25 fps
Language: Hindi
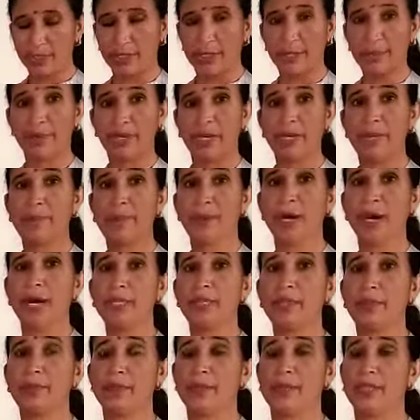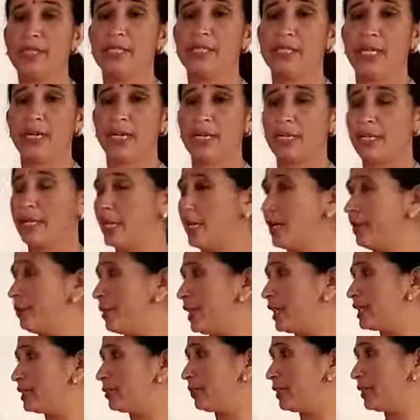कि भाई बात बन जाए यहाँ
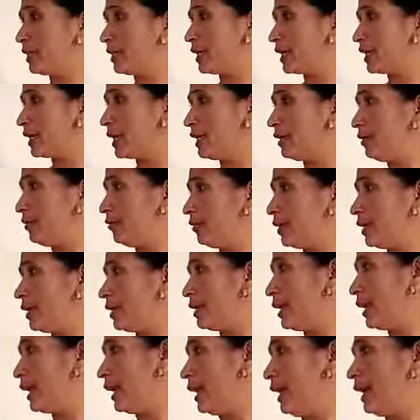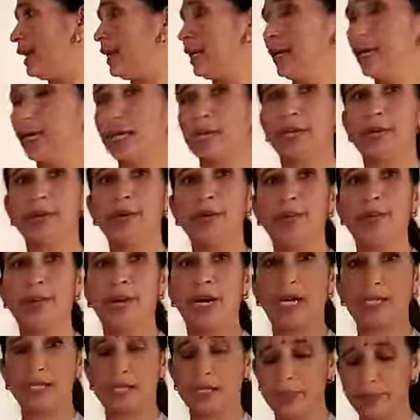बात बनने का वही है कि भाई
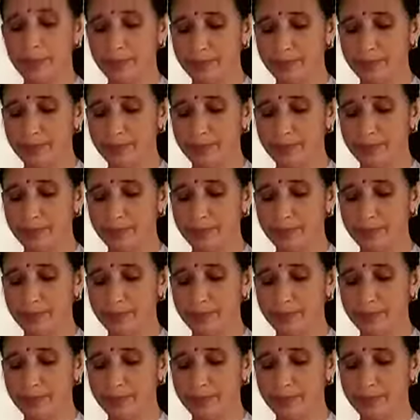बात